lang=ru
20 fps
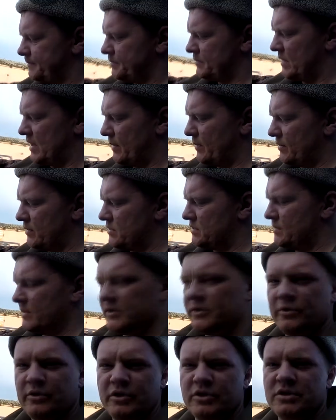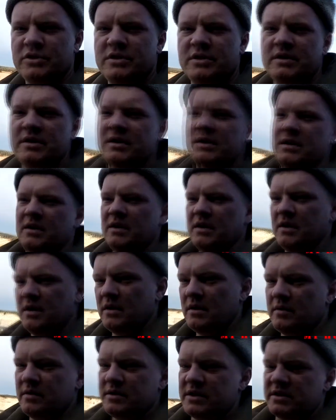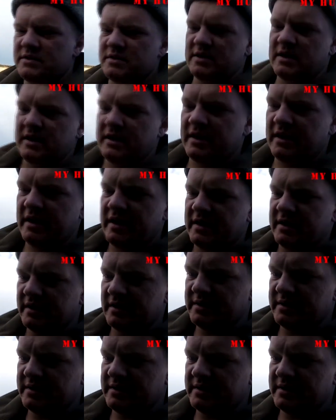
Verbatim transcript: Я просто смотрю на часы. Сейчас надо ехать